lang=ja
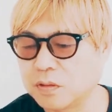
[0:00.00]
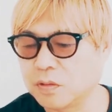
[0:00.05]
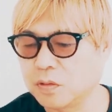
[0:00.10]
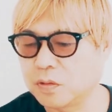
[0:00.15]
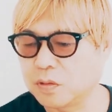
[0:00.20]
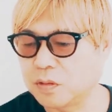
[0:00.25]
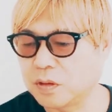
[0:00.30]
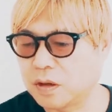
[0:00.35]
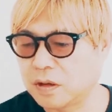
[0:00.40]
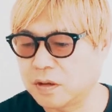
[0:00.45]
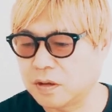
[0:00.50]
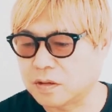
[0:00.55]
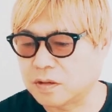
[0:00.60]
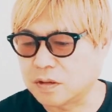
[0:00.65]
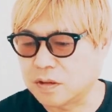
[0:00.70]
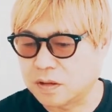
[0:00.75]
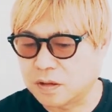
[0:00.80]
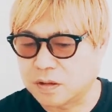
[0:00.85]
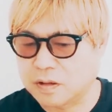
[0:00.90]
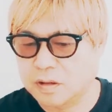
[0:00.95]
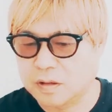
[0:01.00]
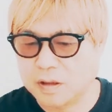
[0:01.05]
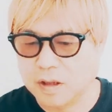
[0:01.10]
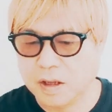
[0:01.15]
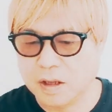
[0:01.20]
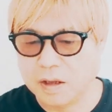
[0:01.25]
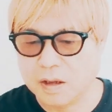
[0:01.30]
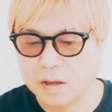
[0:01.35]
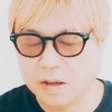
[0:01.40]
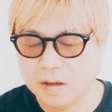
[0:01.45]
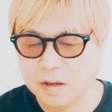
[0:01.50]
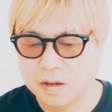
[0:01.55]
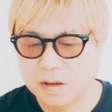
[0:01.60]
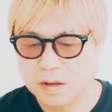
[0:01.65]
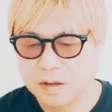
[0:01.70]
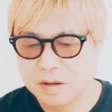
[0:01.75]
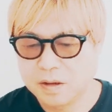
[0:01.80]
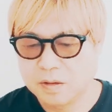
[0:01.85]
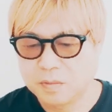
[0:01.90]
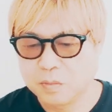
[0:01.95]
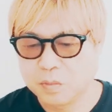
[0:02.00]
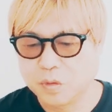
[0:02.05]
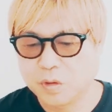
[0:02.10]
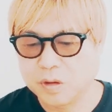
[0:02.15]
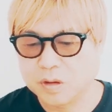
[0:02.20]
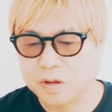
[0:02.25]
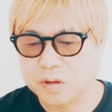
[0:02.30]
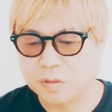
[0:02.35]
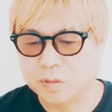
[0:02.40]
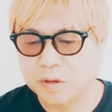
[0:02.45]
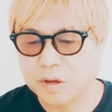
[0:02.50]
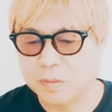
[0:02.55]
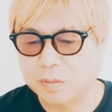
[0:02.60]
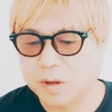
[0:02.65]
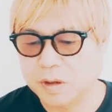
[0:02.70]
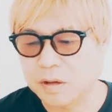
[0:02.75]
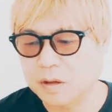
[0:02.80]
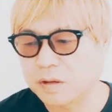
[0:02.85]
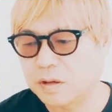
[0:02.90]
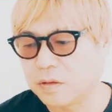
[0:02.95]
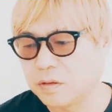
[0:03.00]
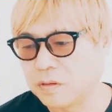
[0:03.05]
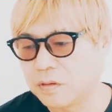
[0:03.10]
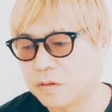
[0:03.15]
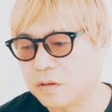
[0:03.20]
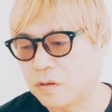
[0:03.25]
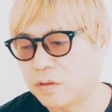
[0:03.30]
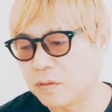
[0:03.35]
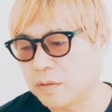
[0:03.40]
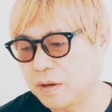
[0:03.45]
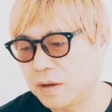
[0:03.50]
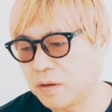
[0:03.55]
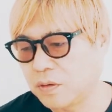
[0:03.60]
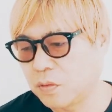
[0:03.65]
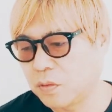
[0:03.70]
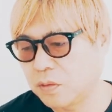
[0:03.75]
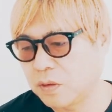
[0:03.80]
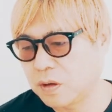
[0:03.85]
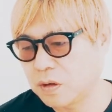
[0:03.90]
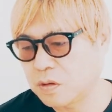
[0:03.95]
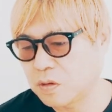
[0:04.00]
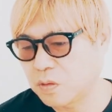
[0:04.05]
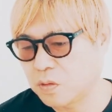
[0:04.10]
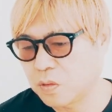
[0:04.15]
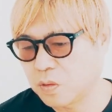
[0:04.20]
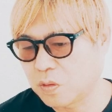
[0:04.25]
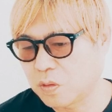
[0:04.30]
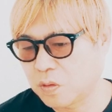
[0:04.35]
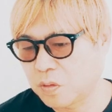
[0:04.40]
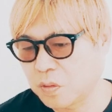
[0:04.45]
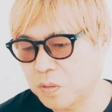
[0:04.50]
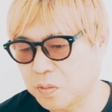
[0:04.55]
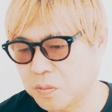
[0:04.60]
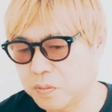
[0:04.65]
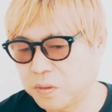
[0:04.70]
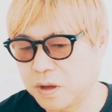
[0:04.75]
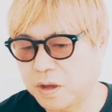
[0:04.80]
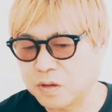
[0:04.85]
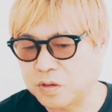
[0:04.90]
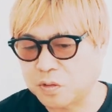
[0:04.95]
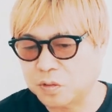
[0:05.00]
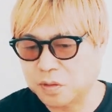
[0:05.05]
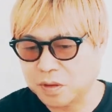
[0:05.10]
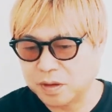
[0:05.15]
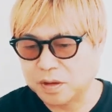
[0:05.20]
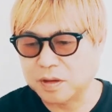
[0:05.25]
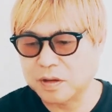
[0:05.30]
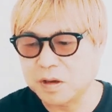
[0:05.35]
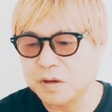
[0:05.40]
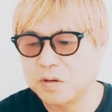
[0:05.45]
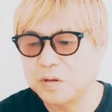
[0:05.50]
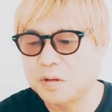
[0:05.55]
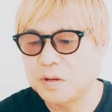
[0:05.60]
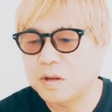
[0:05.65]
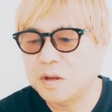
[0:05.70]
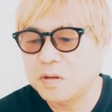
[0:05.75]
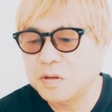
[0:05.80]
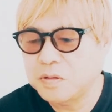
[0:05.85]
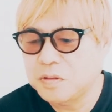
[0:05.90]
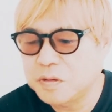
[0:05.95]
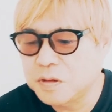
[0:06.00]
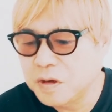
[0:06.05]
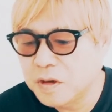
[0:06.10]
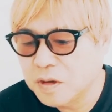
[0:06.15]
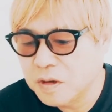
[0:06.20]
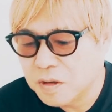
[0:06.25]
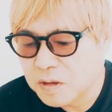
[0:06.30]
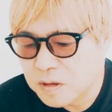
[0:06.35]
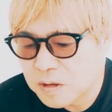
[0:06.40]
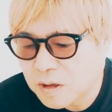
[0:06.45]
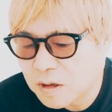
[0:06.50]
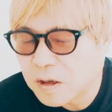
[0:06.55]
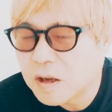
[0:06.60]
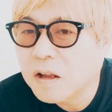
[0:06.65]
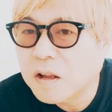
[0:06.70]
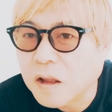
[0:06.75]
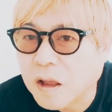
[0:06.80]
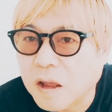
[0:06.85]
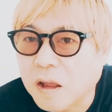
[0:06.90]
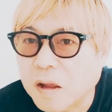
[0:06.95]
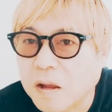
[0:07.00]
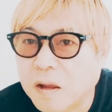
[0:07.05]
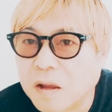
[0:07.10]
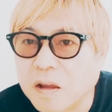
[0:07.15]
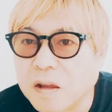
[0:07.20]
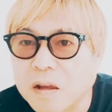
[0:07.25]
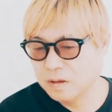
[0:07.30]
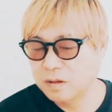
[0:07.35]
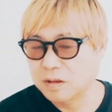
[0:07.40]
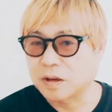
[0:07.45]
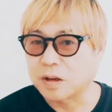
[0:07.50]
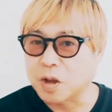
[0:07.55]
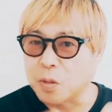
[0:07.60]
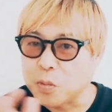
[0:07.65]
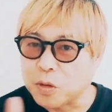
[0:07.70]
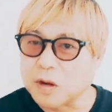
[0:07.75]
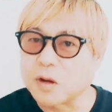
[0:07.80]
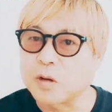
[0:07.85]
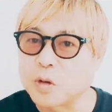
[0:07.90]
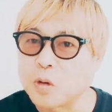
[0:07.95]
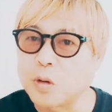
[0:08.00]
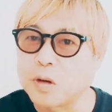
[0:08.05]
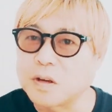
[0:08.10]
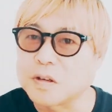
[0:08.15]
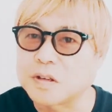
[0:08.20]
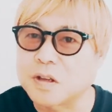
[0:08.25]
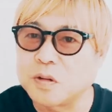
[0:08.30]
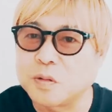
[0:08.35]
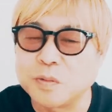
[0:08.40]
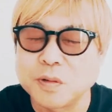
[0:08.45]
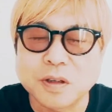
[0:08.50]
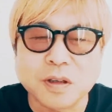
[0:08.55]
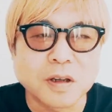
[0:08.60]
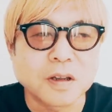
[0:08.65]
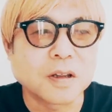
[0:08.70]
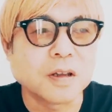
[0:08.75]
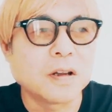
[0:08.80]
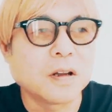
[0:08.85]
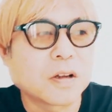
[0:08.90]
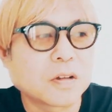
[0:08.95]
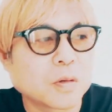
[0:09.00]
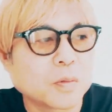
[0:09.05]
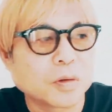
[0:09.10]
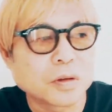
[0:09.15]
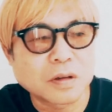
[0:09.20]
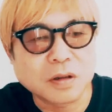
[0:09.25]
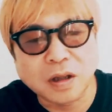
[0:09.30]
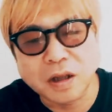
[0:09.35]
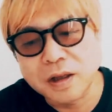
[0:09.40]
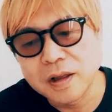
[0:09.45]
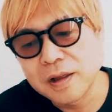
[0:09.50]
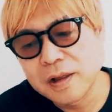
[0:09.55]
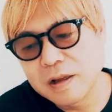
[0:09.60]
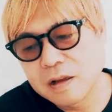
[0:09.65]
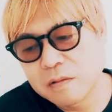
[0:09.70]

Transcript: くんの話があって。モネちゃんの名前が出るっていうのね、同じこう、ページの中にあるっていうだけで、竹森が共演してるみたいでいいなと思って。